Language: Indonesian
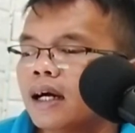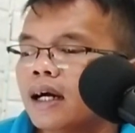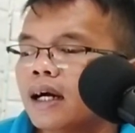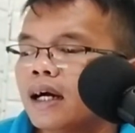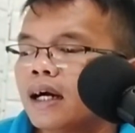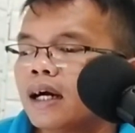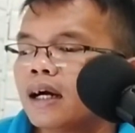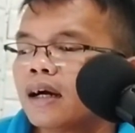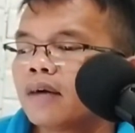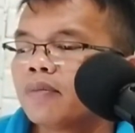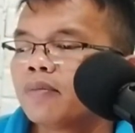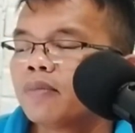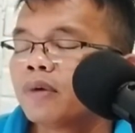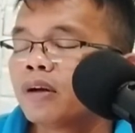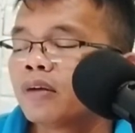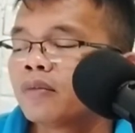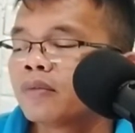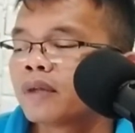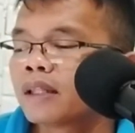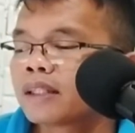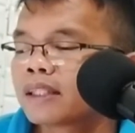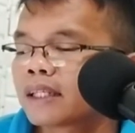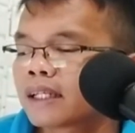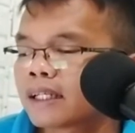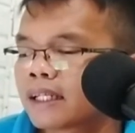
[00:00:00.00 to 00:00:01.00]
uh, belum
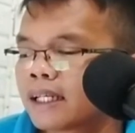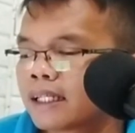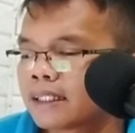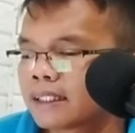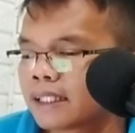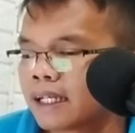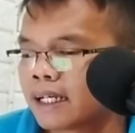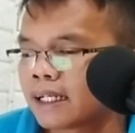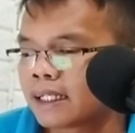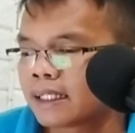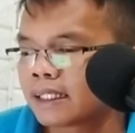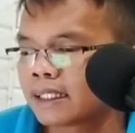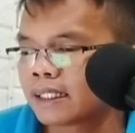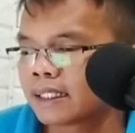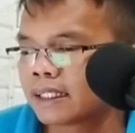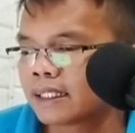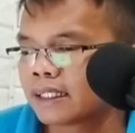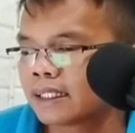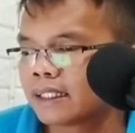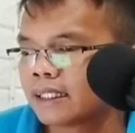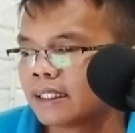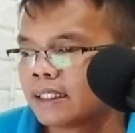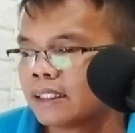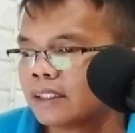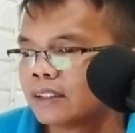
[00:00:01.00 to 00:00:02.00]
datang-datang nih
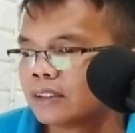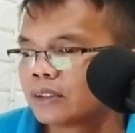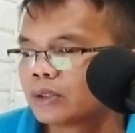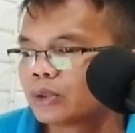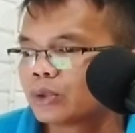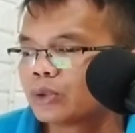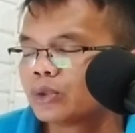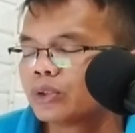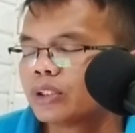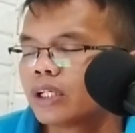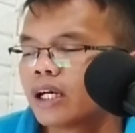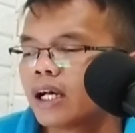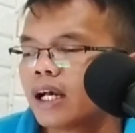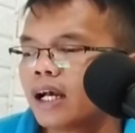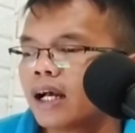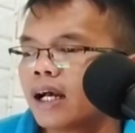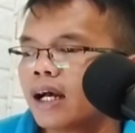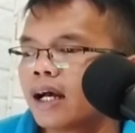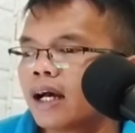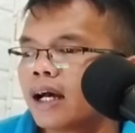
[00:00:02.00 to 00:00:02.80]
sudah